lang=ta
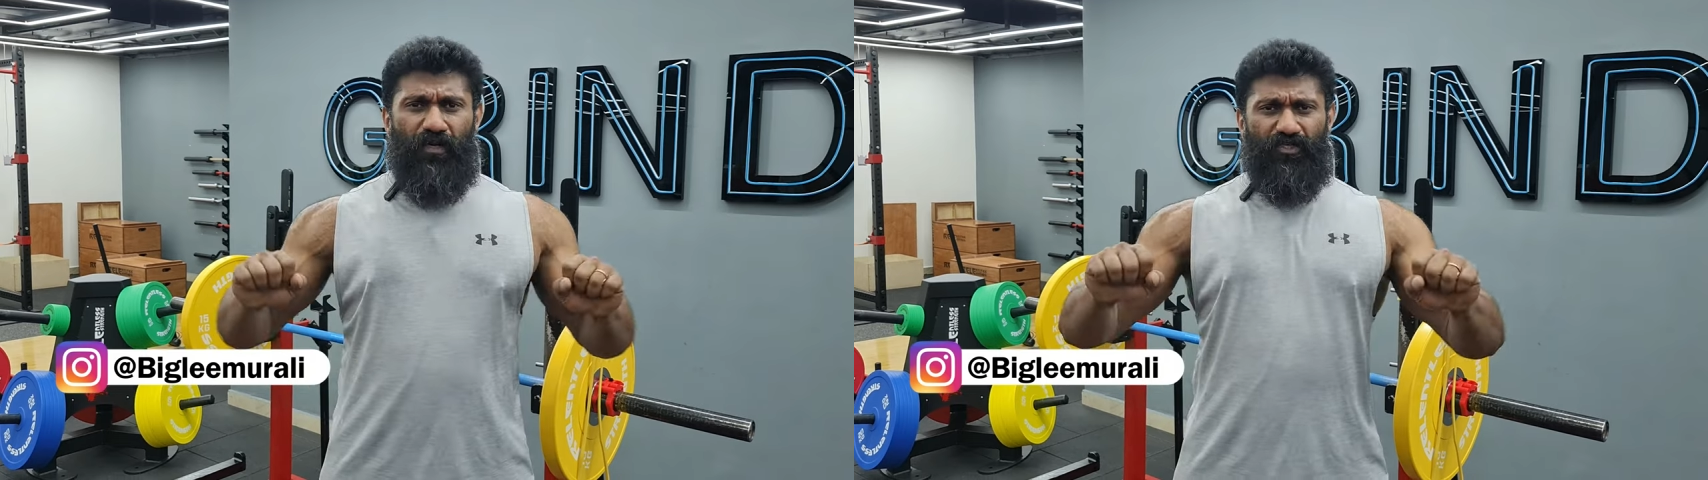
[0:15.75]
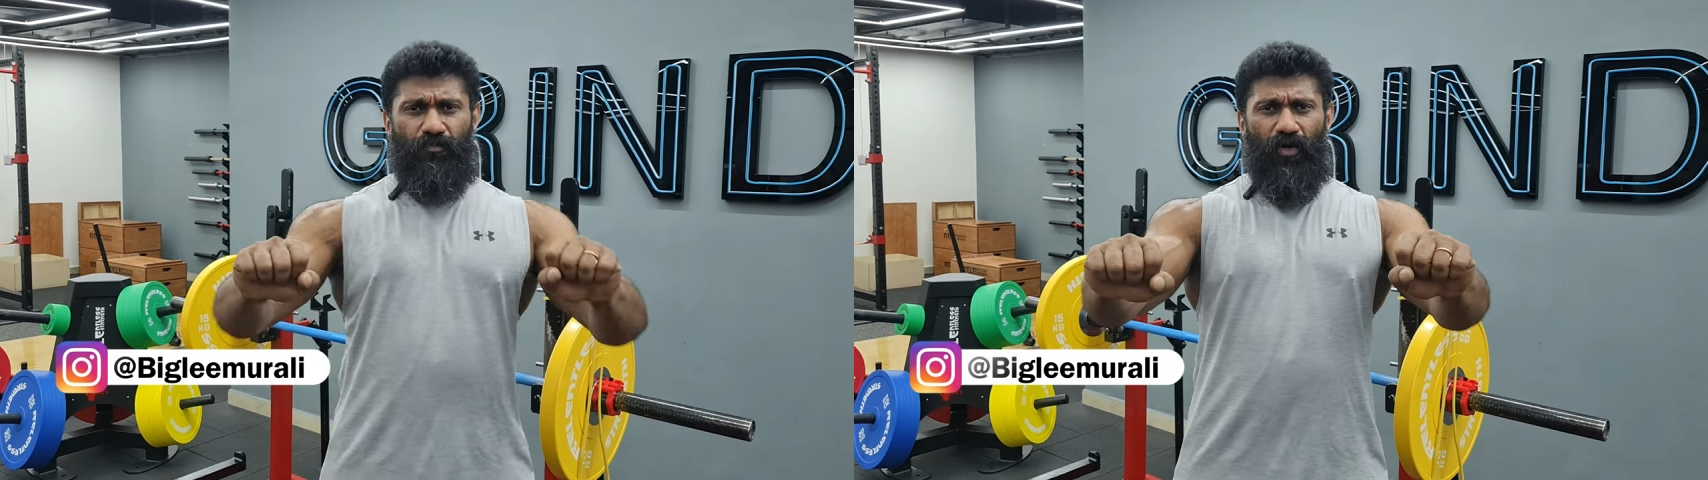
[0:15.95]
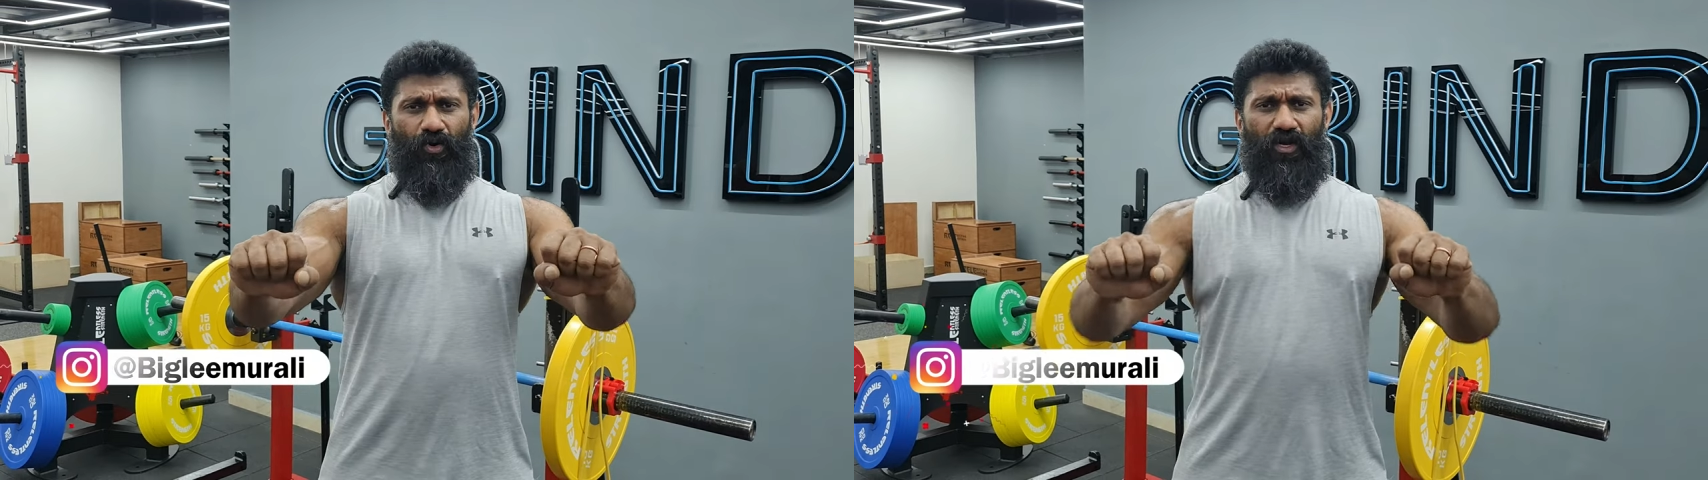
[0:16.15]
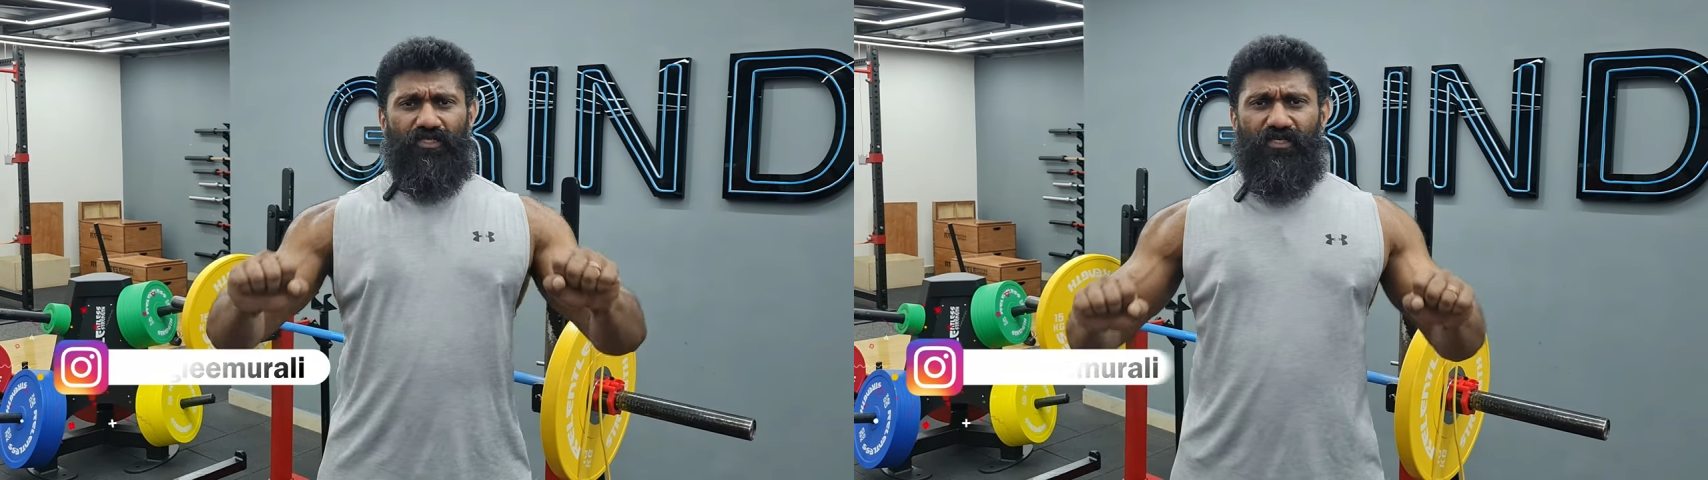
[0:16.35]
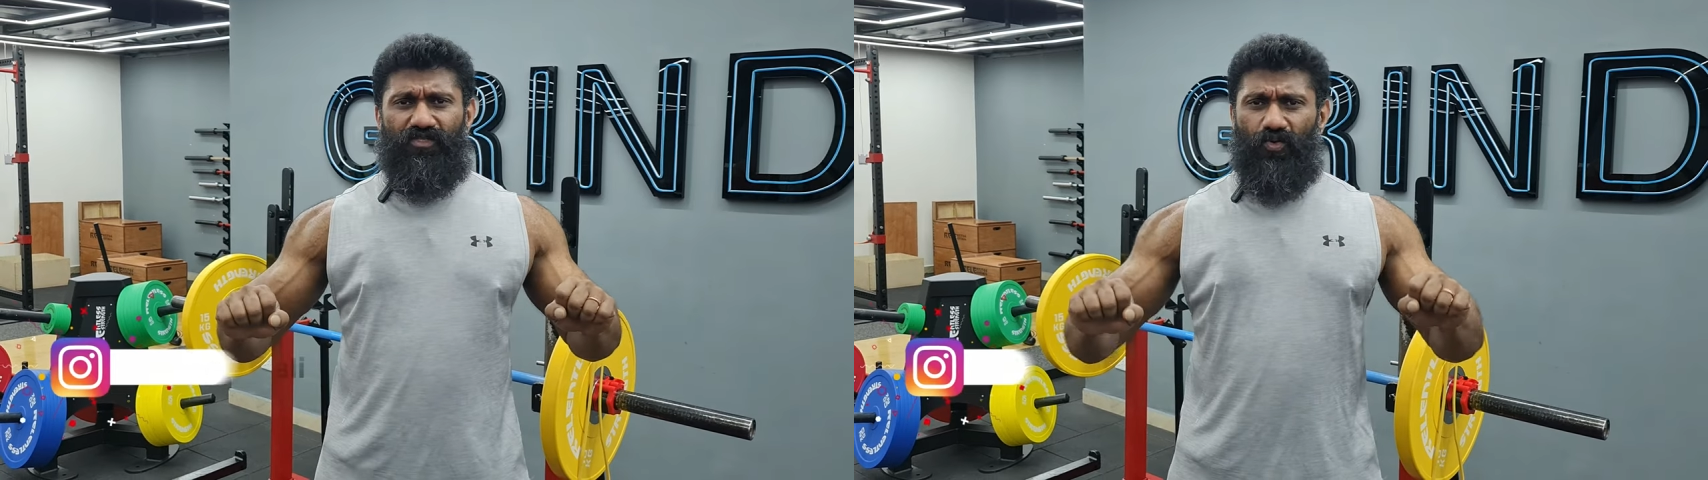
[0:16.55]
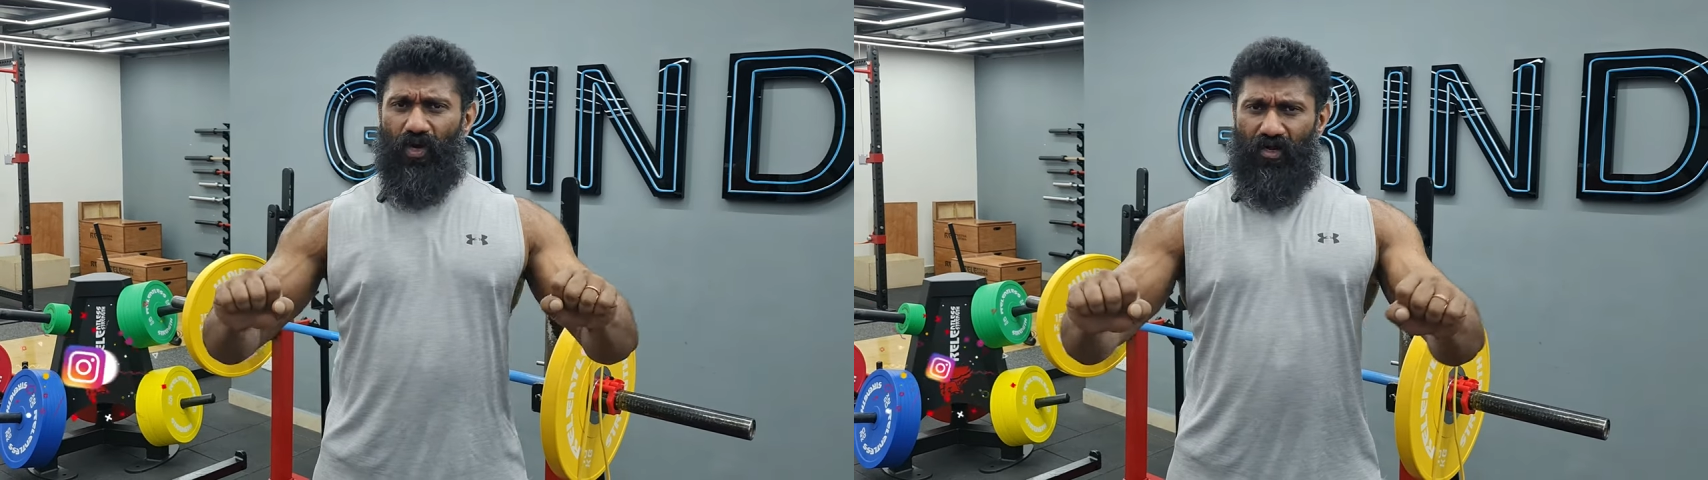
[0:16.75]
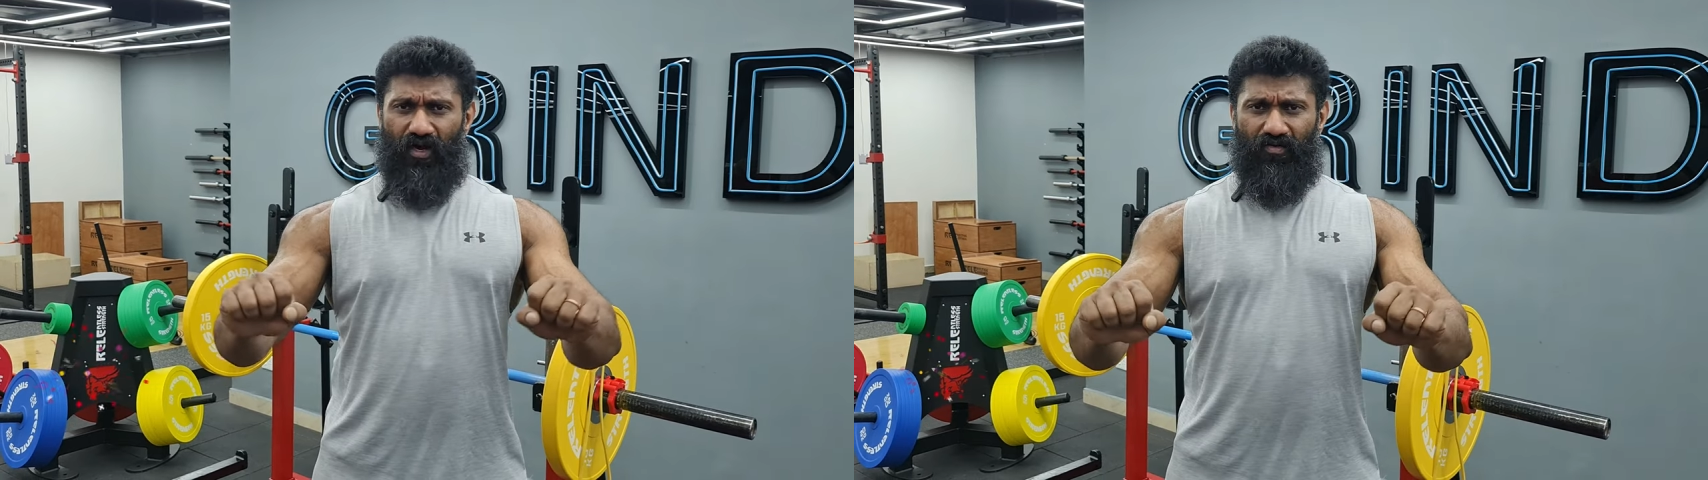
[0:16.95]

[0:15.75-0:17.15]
ப்ரெஸ் பண்ணோன்னா செஸ்ட் ஒர்க்